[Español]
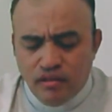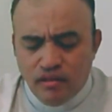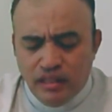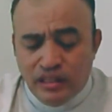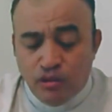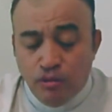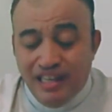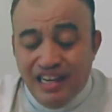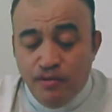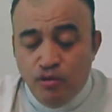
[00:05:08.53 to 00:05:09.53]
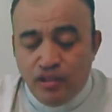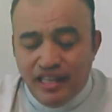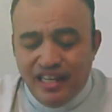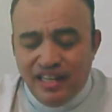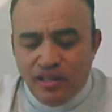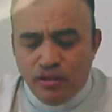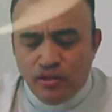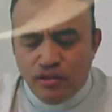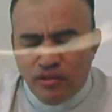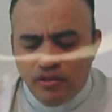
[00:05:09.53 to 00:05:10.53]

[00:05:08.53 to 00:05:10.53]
De descubrir la voluntad de Dios.